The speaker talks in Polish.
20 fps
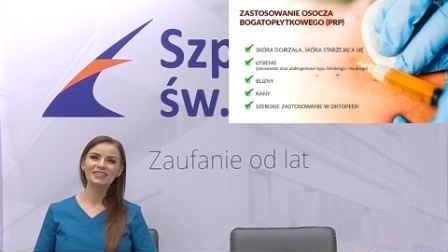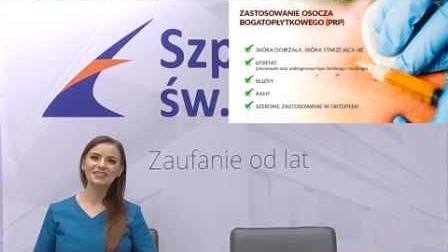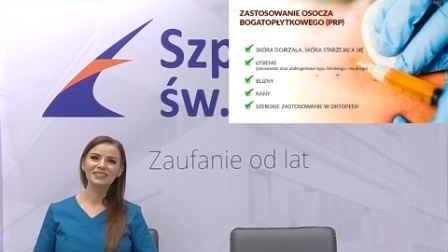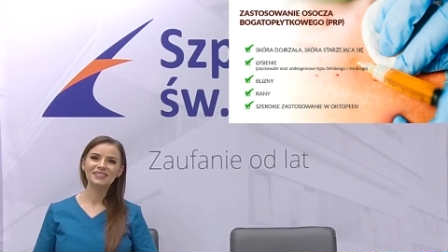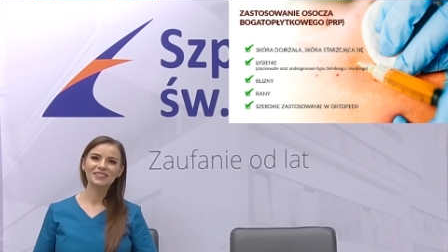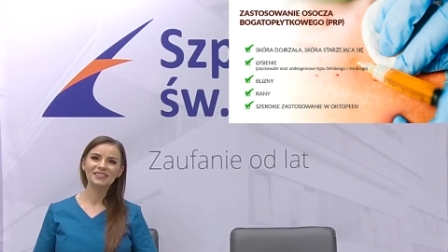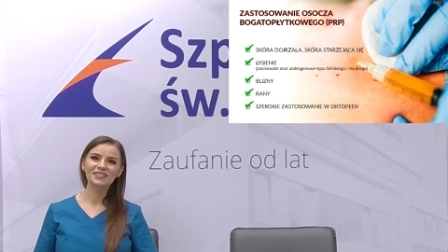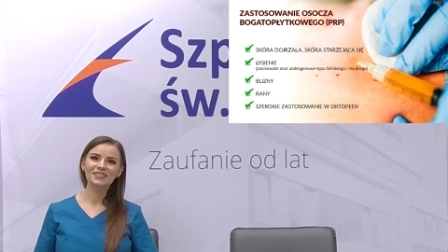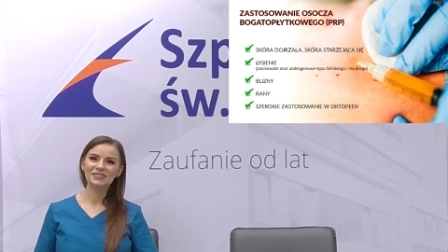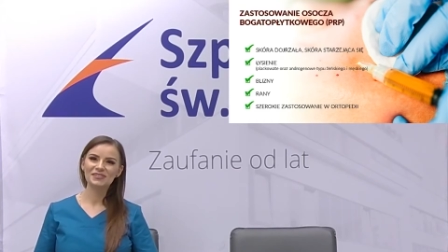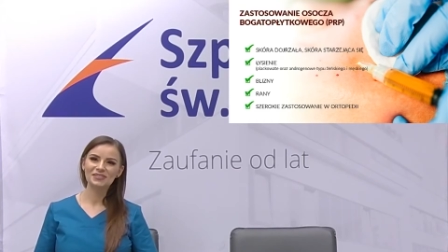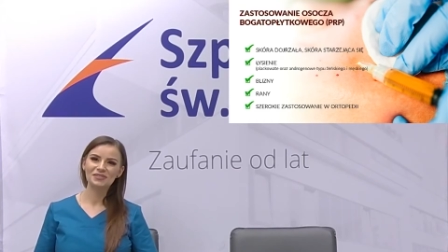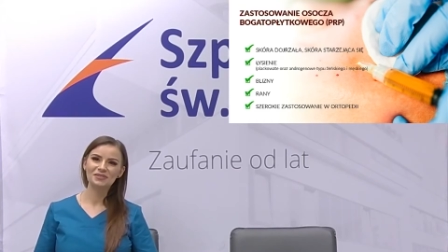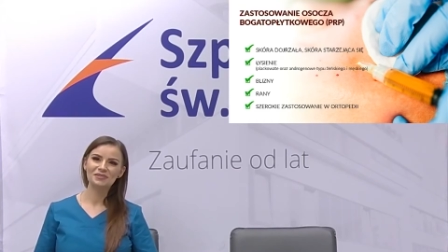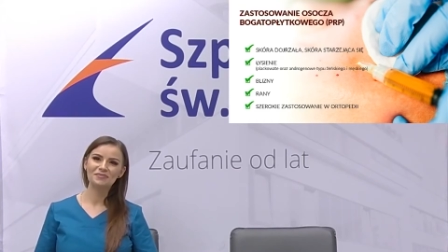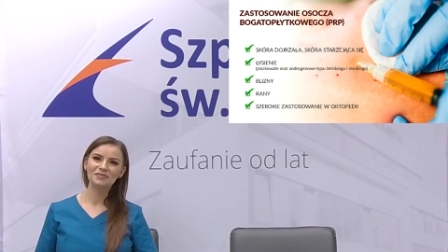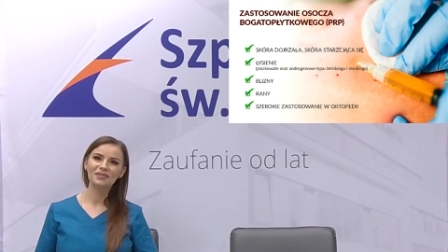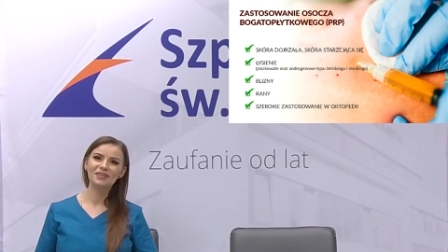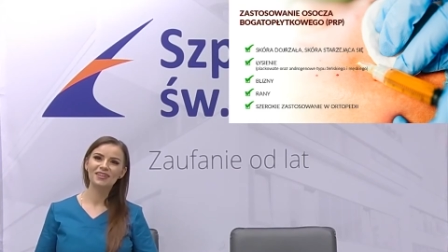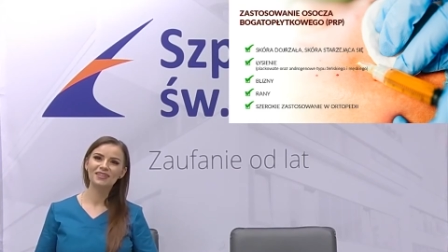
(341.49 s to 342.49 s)
no to to osocze
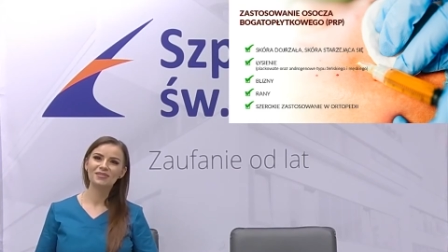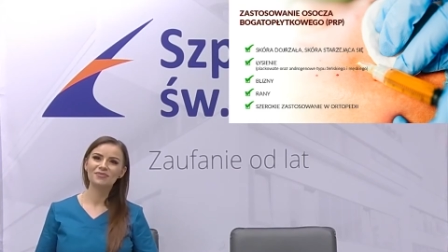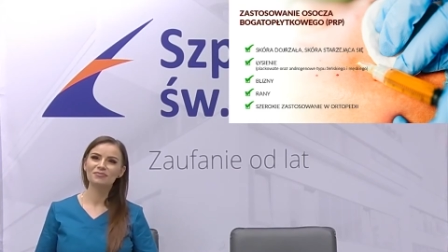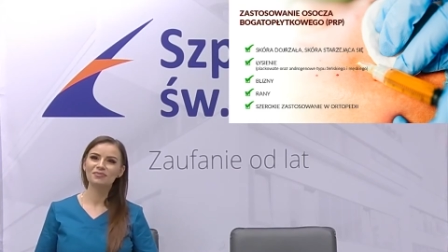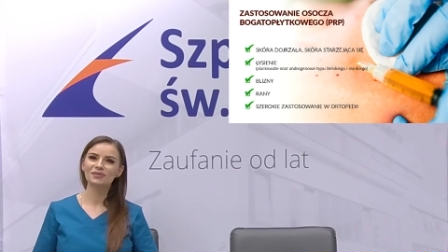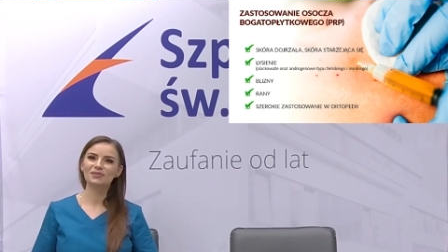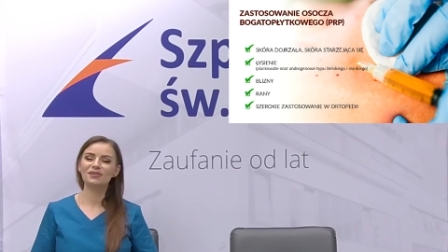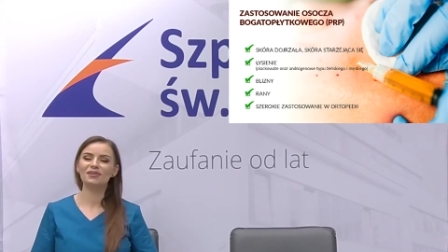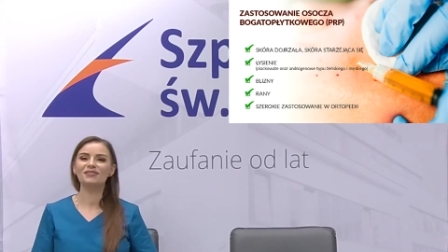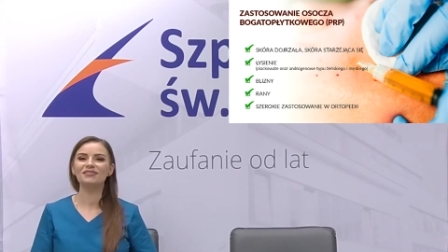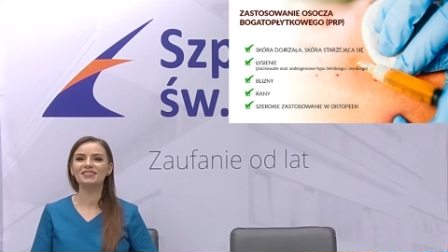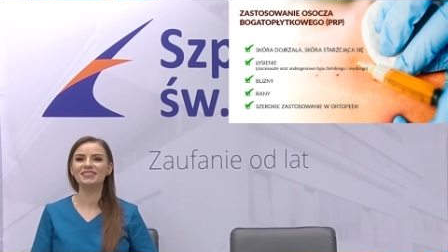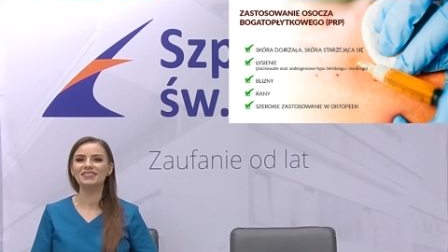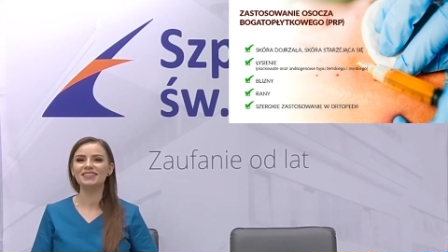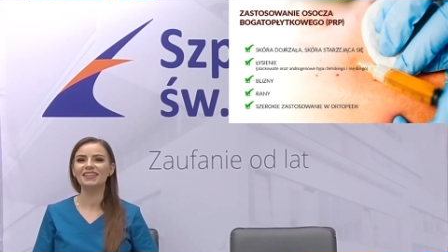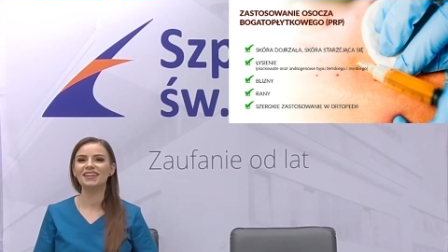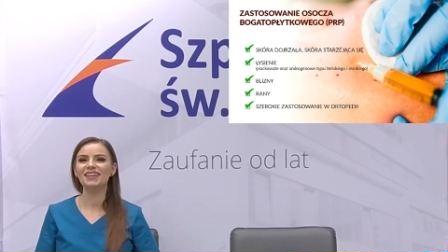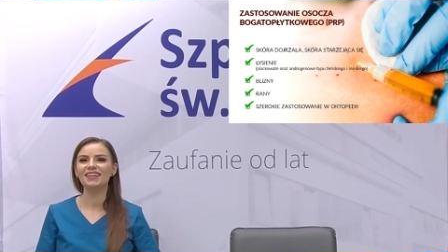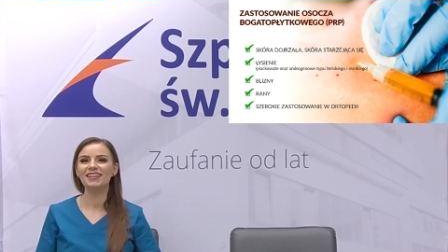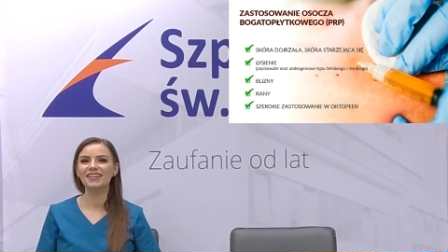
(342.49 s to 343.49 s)
bogato-płytkowe
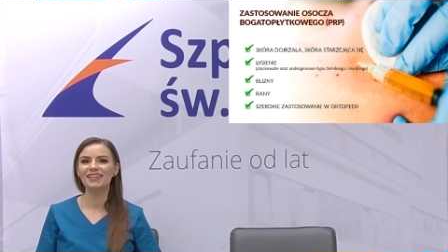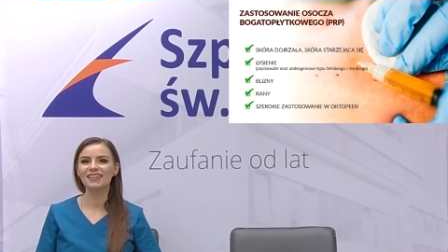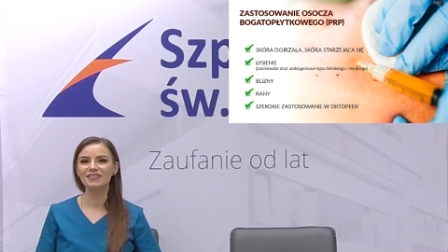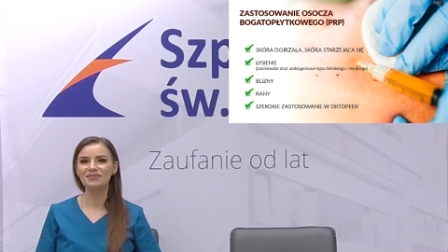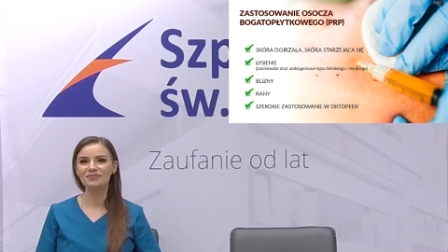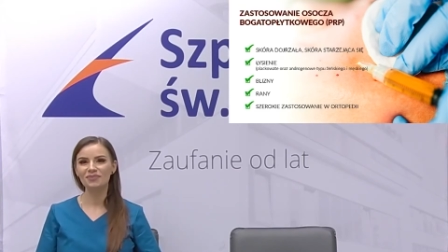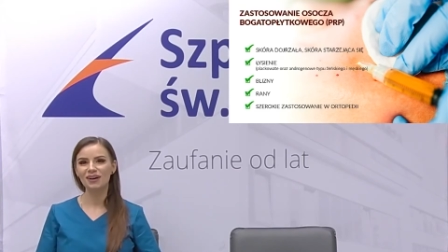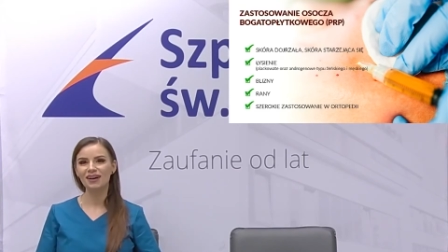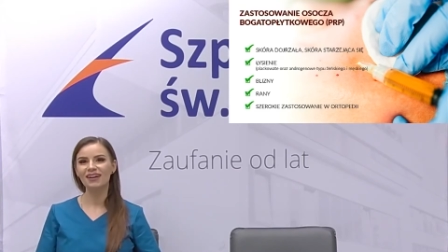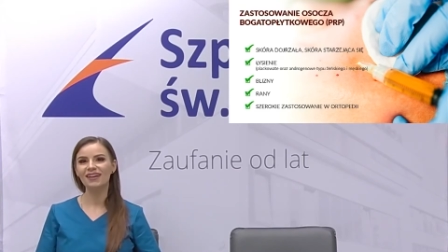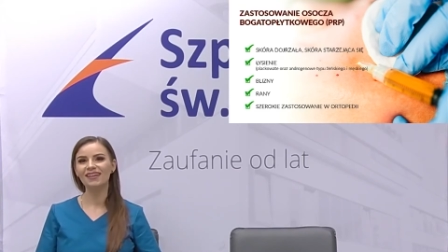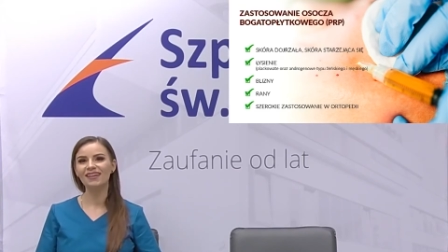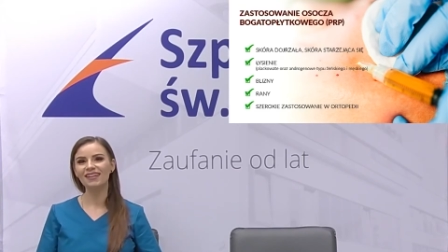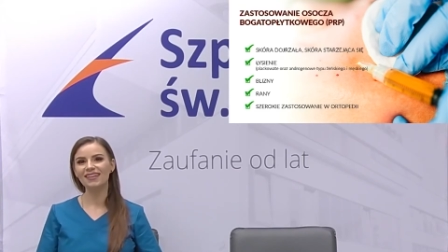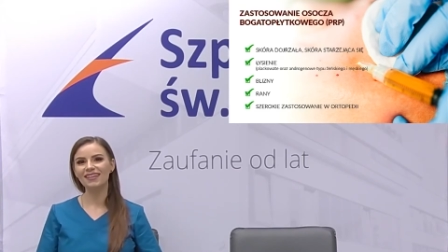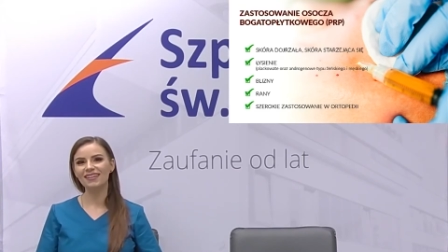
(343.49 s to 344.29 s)
się leje chyba